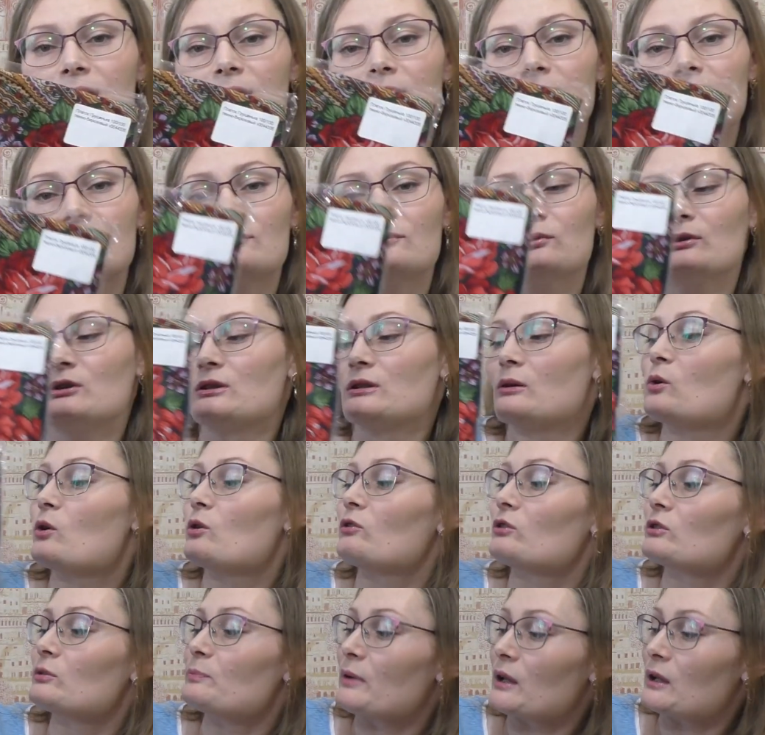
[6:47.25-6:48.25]
это вот
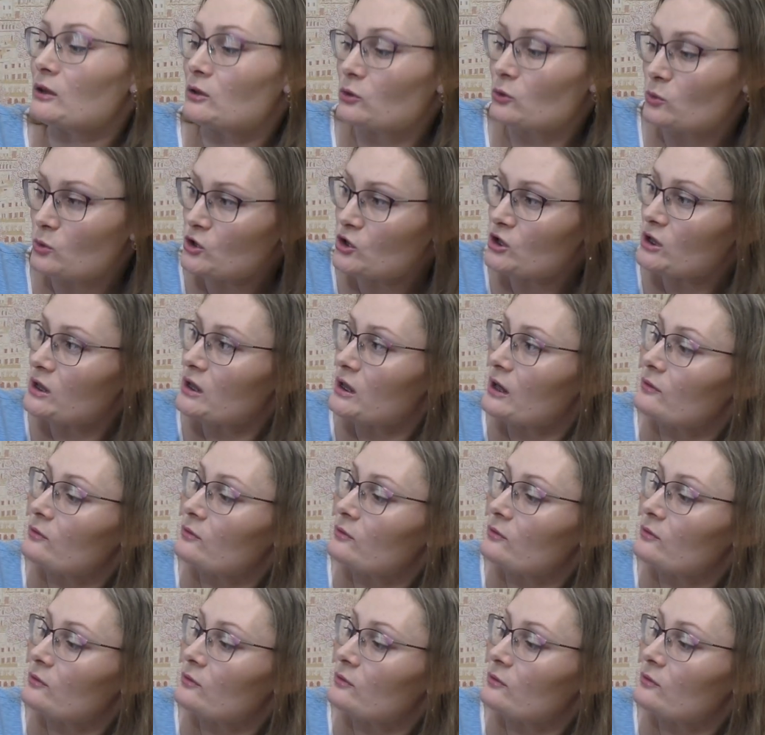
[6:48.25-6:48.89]
такой вот платочек.